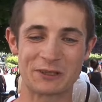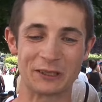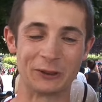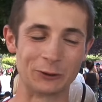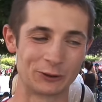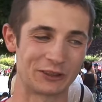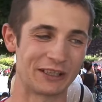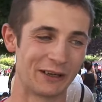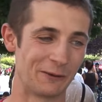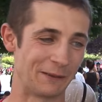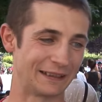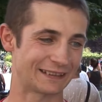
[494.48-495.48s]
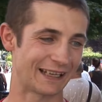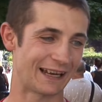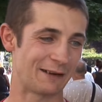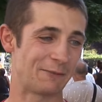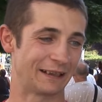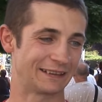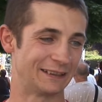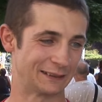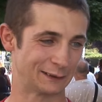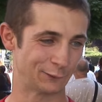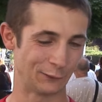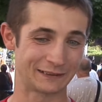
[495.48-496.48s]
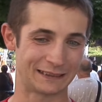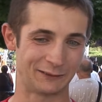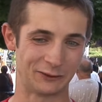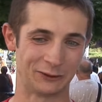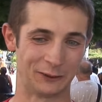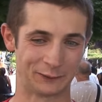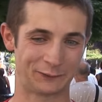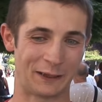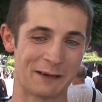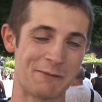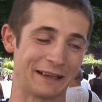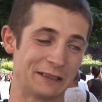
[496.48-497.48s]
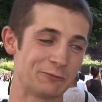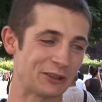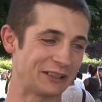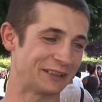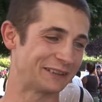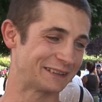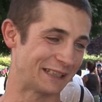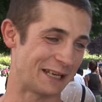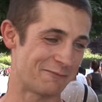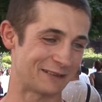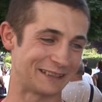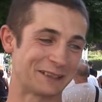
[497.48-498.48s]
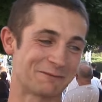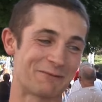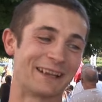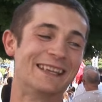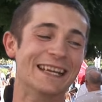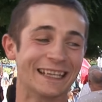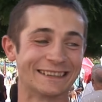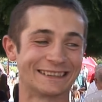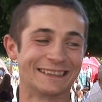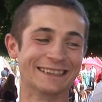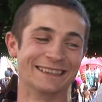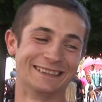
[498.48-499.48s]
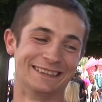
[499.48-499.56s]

się różni obecnie amatorstwo od zawodowstwa? Chyba tym, że nie dostajemy za to pieniędzy.